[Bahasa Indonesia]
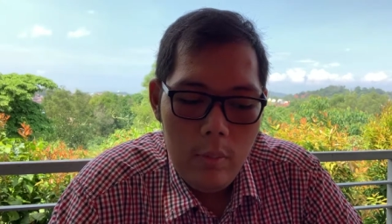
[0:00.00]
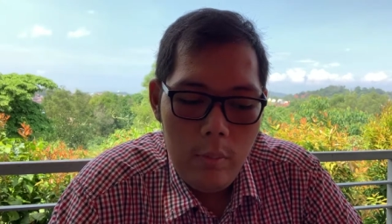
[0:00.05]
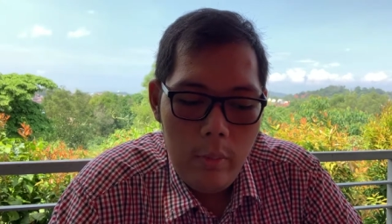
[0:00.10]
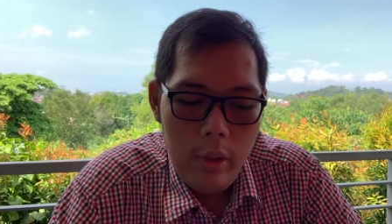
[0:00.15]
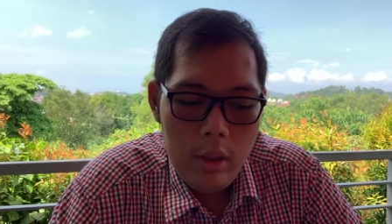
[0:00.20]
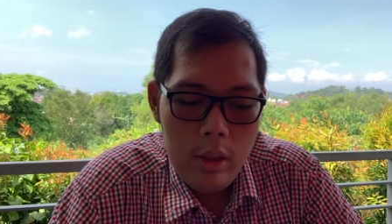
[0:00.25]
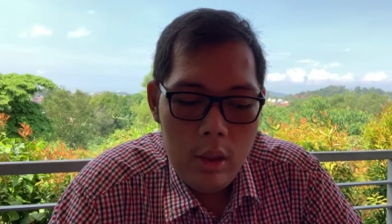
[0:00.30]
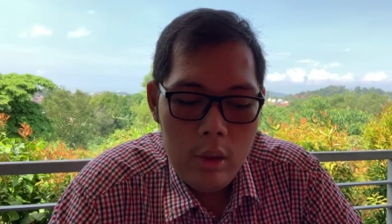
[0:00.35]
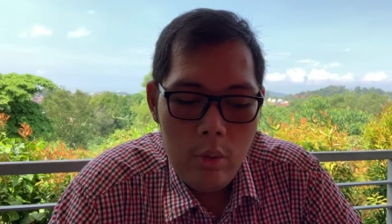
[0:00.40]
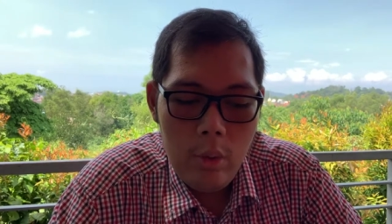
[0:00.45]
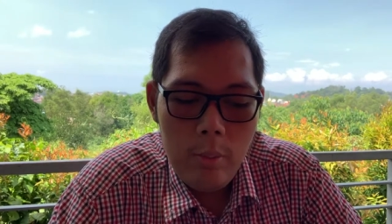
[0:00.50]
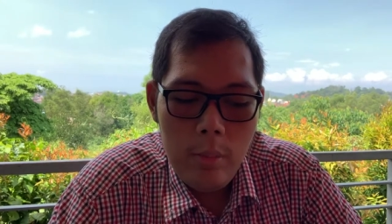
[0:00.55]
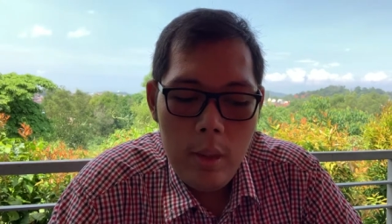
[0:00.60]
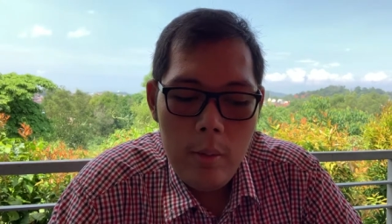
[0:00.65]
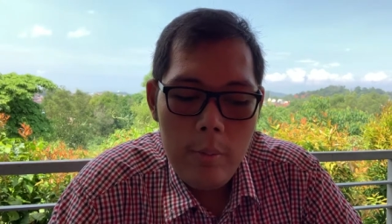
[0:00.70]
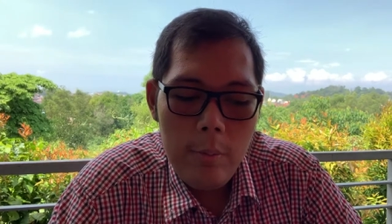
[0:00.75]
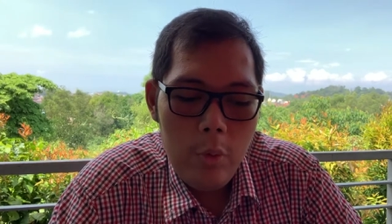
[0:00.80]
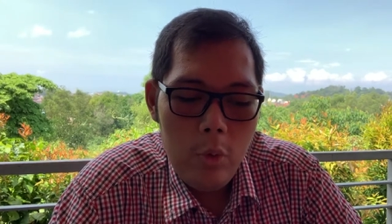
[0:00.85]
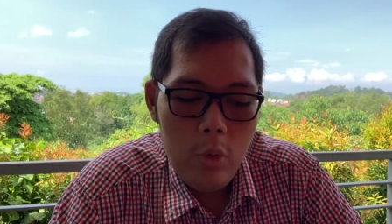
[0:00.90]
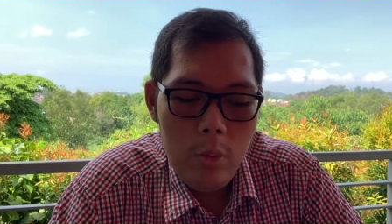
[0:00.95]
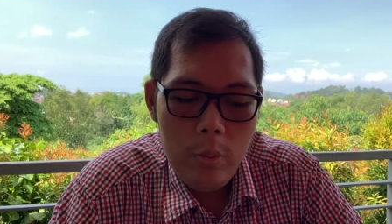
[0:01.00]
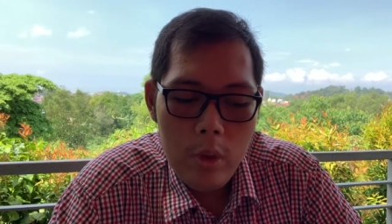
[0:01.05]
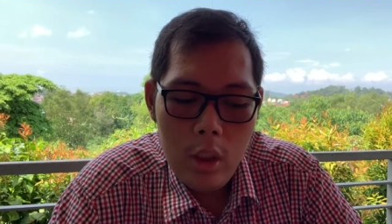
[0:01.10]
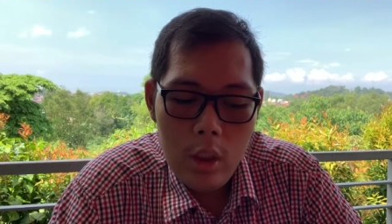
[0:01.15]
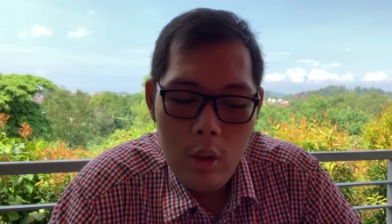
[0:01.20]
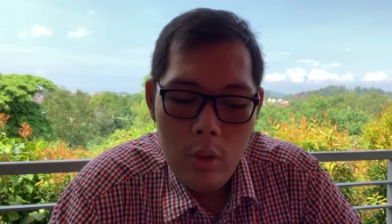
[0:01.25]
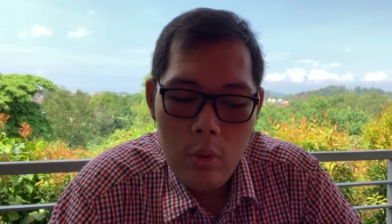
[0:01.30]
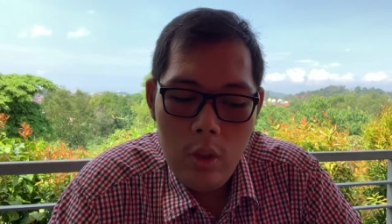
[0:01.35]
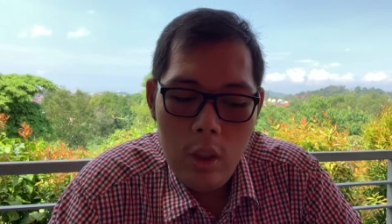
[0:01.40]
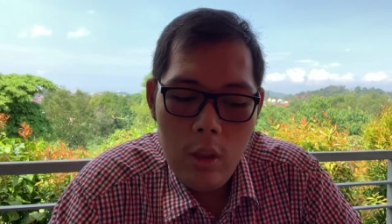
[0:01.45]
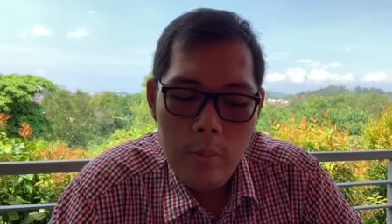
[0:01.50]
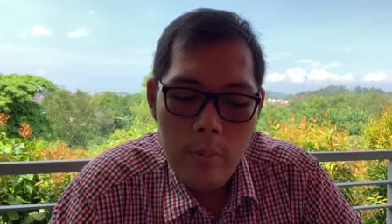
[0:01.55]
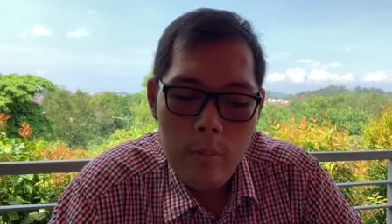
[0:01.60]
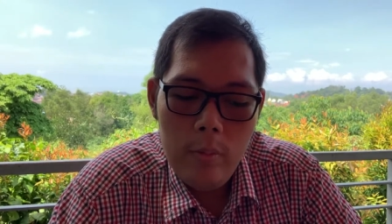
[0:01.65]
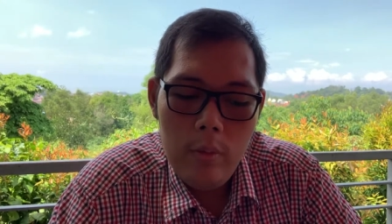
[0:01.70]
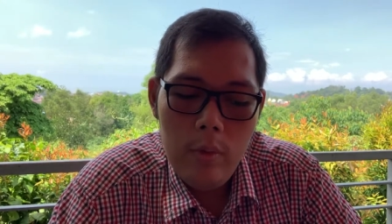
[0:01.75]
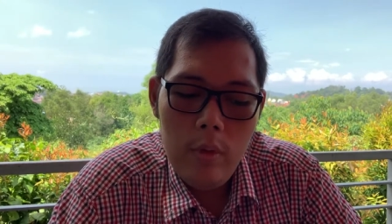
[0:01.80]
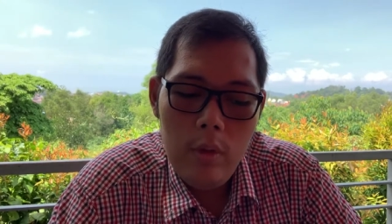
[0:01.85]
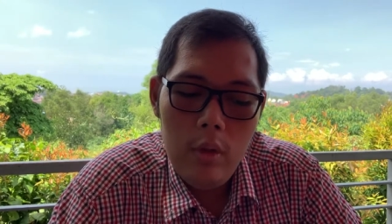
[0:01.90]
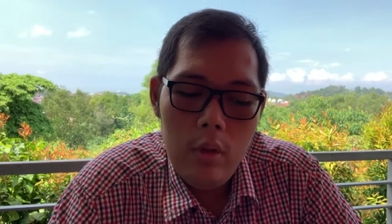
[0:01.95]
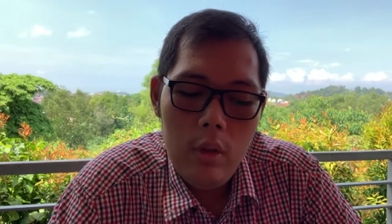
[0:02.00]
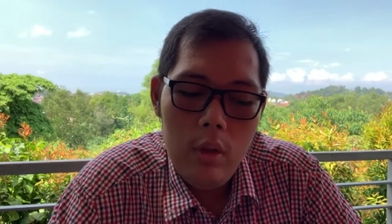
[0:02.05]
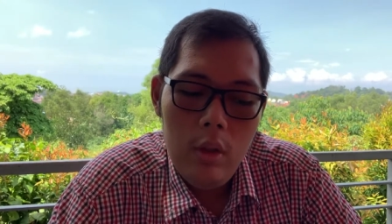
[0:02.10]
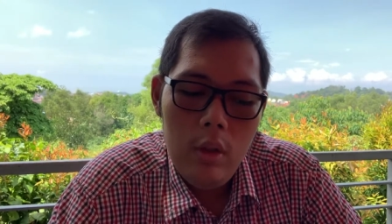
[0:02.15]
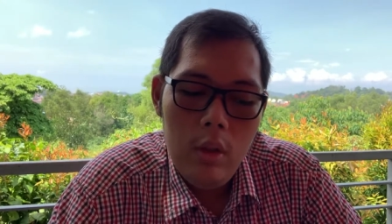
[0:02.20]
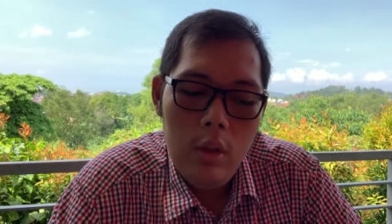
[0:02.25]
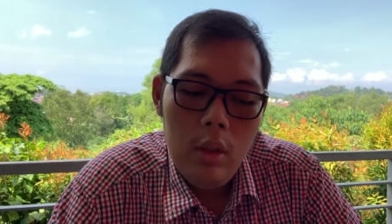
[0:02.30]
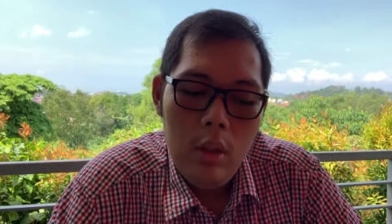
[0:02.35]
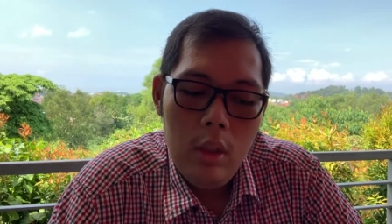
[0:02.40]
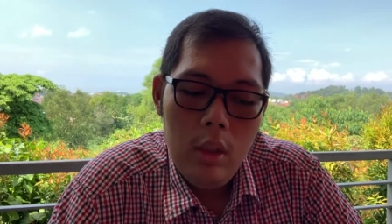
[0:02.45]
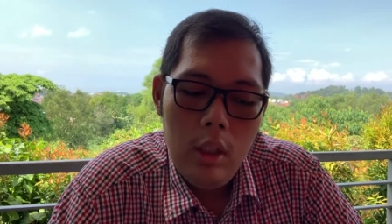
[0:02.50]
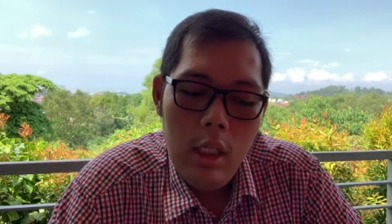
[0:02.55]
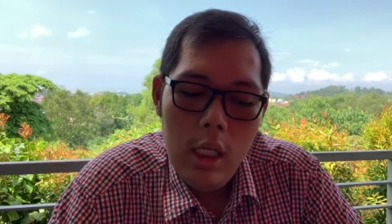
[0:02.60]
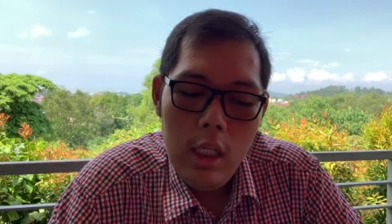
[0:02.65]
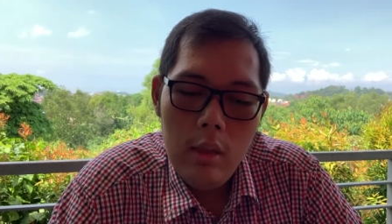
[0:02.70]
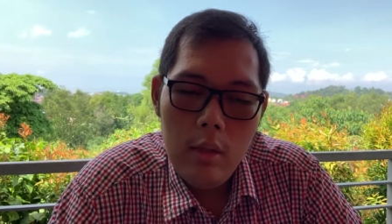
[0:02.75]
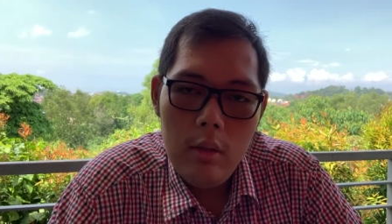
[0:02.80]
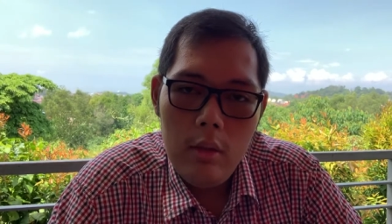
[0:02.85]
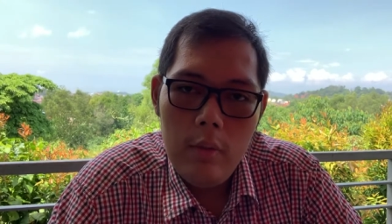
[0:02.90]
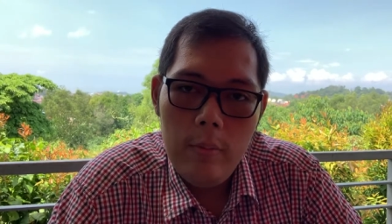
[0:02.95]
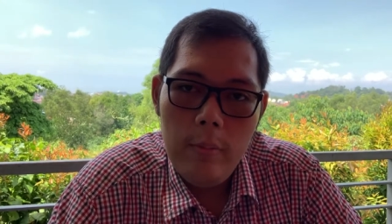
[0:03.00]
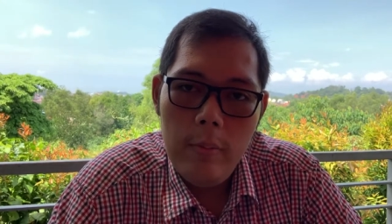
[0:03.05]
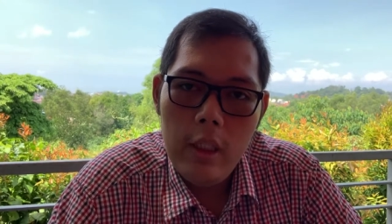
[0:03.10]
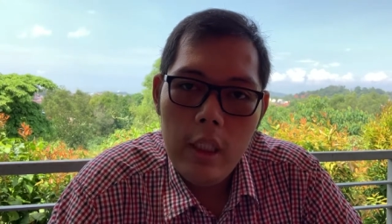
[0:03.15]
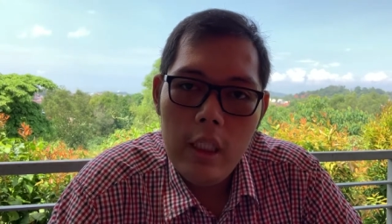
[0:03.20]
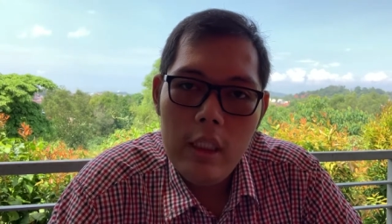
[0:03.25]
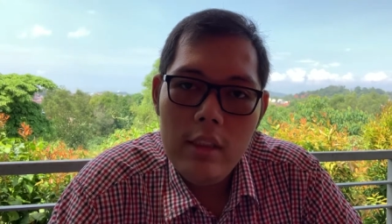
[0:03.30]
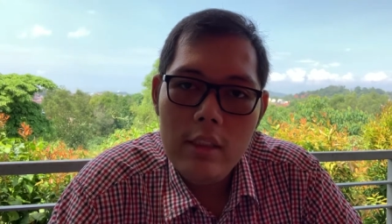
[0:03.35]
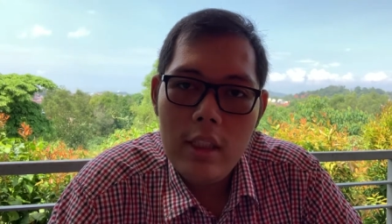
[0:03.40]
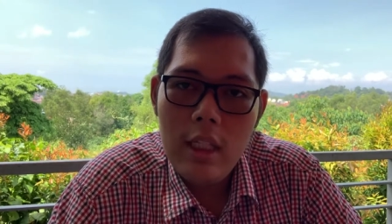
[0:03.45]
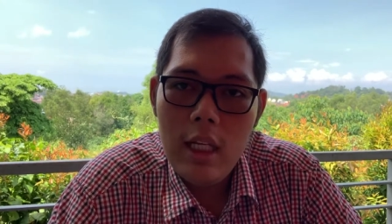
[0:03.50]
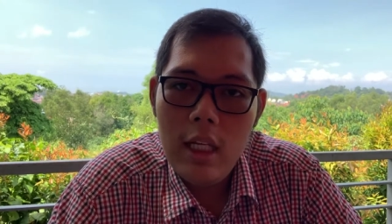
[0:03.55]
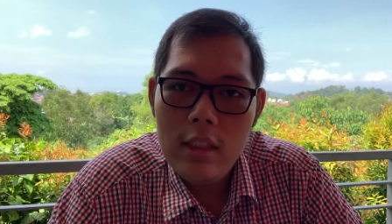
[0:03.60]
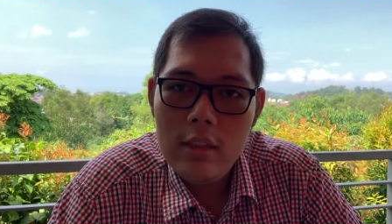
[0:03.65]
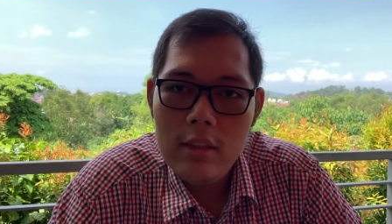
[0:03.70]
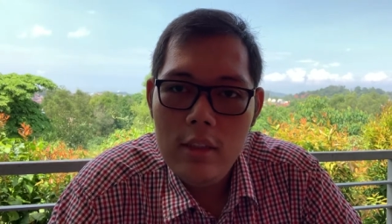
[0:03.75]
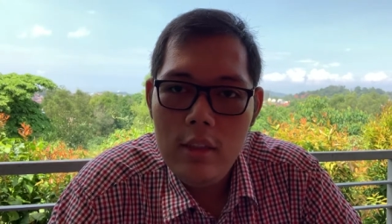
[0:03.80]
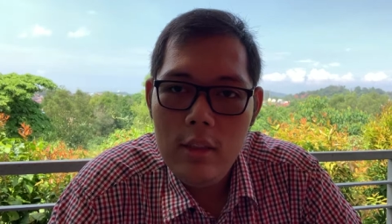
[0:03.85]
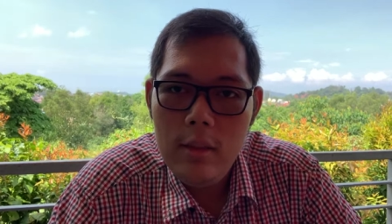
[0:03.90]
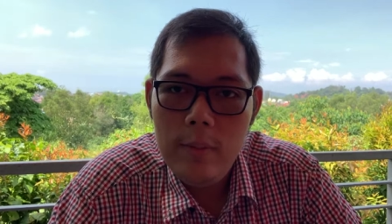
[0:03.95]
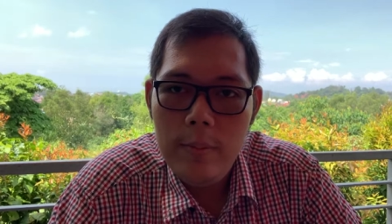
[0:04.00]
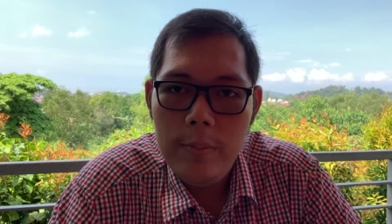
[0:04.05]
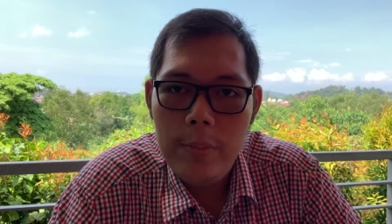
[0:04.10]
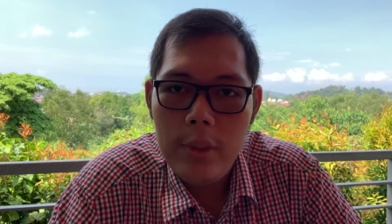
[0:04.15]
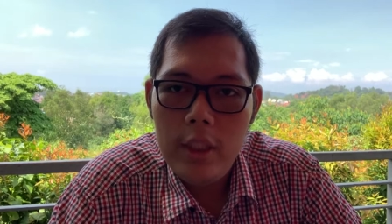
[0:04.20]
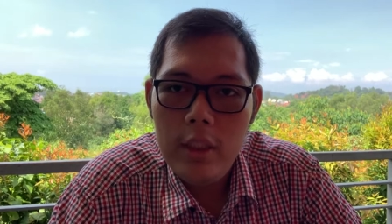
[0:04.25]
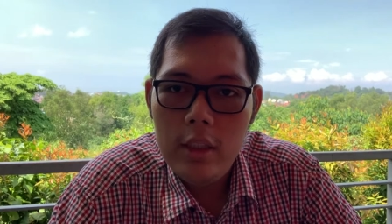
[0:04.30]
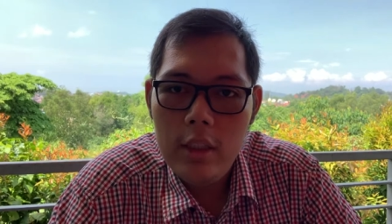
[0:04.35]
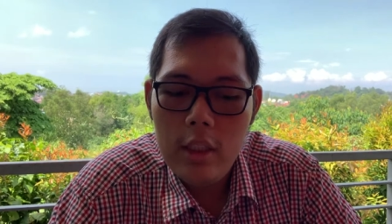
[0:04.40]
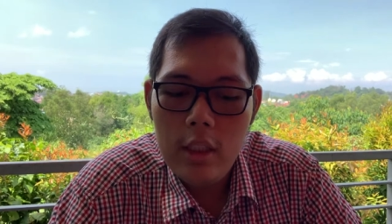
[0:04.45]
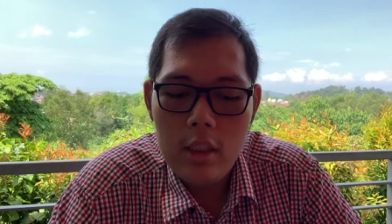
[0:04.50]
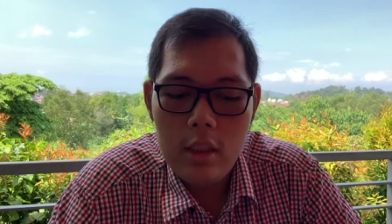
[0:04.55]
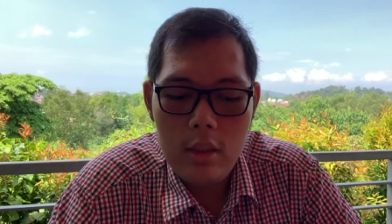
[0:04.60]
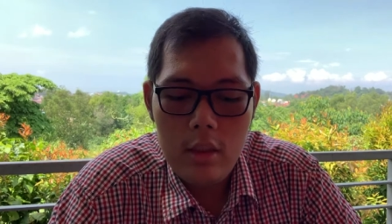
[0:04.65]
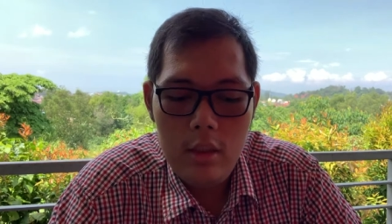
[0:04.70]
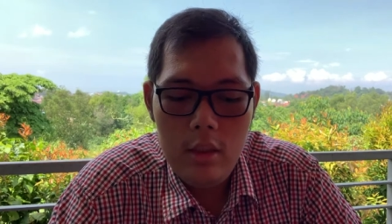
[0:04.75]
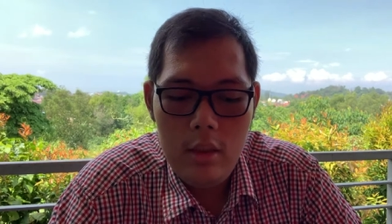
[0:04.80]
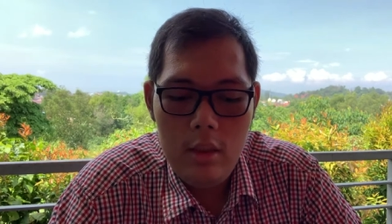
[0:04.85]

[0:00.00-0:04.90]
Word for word: Mahasiswa mampu menentukan dan menginstalasi printer